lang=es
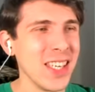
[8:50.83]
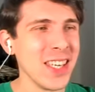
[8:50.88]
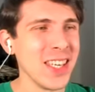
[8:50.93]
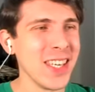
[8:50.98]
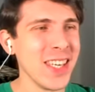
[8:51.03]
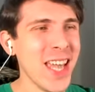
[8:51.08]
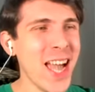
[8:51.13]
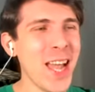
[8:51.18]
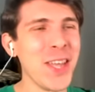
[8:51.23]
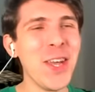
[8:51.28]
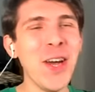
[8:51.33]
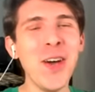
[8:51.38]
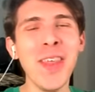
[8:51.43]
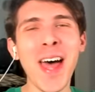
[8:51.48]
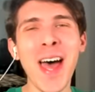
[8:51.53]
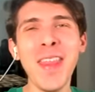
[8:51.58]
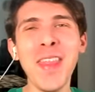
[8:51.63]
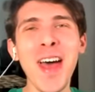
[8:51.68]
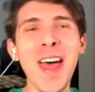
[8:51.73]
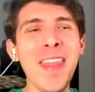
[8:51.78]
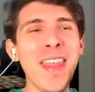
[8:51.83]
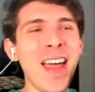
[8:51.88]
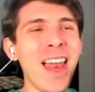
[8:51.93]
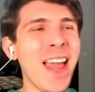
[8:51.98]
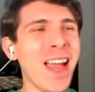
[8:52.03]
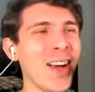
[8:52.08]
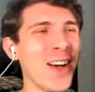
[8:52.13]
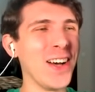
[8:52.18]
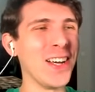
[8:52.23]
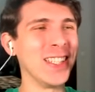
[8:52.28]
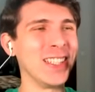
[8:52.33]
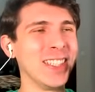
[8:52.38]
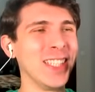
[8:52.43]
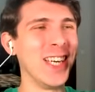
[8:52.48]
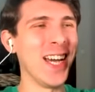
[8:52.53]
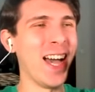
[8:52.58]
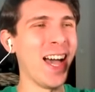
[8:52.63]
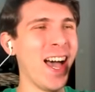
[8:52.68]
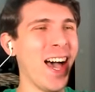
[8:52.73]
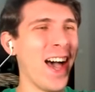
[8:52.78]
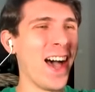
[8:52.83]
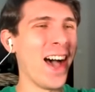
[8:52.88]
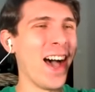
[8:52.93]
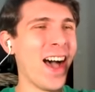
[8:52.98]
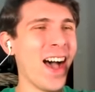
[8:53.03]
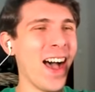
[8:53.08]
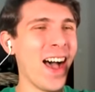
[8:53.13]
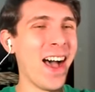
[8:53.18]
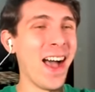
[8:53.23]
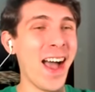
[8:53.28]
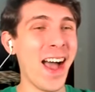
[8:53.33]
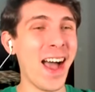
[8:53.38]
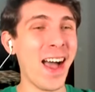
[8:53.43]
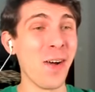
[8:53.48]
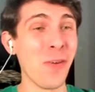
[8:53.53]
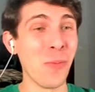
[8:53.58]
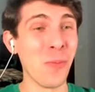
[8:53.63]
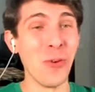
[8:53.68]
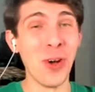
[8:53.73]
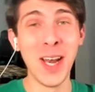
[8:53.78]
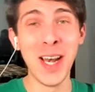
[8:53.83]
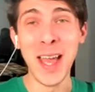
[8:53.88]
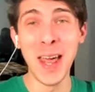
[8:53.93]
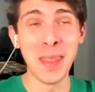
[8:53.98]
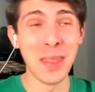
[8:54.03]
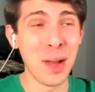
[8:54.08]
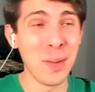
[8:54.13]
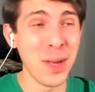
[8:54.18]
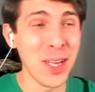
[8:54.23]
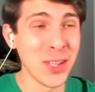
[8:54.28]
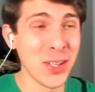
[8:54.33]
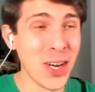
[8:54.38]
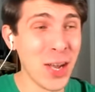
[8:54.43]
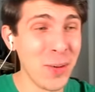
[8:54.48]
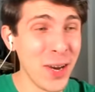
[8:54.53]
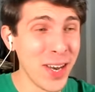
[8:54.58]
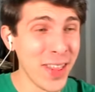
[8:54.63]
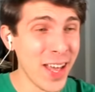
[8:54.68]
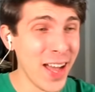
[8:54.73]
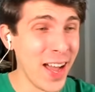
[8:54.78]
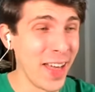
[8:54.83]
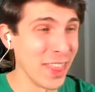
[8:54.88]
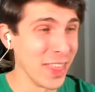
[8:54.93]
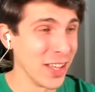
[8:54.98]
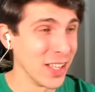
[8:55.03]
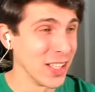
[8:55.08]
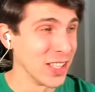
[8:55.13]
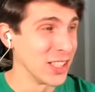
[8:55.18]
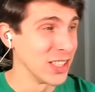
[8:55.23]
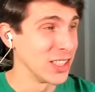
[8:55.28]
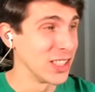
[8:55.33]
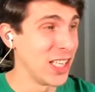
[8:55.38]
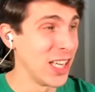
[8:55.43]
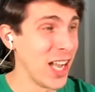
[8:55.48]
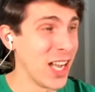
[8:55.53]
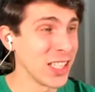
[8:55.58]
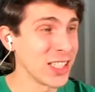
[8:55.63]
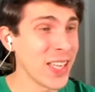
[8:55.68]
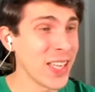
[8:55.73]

Y ayudando desde lejos ¡Ya! Buen lanzamiento, la verdad Te has